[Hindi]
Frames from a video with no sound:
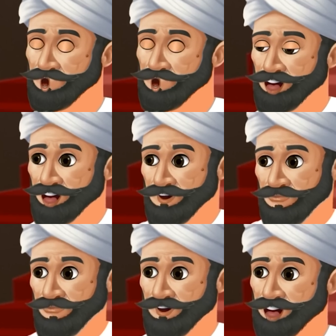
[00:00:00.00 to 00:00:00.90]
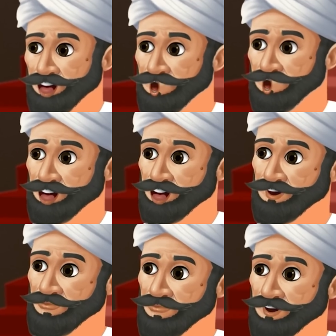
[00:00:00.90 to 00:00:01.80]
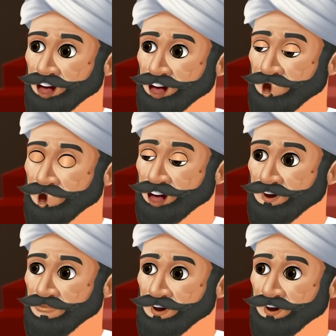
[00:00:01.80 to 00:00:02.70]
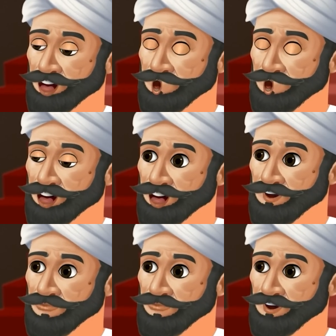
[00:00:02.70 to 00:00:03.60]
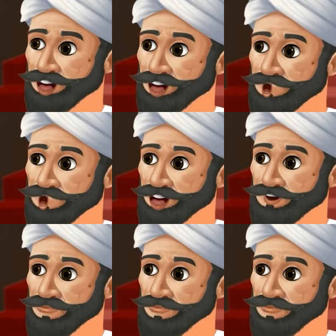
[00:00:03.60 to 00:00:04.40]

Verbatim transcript: तू ठीक कह रहा है हरिया जरा मेरे साथ भानु के घर तो चल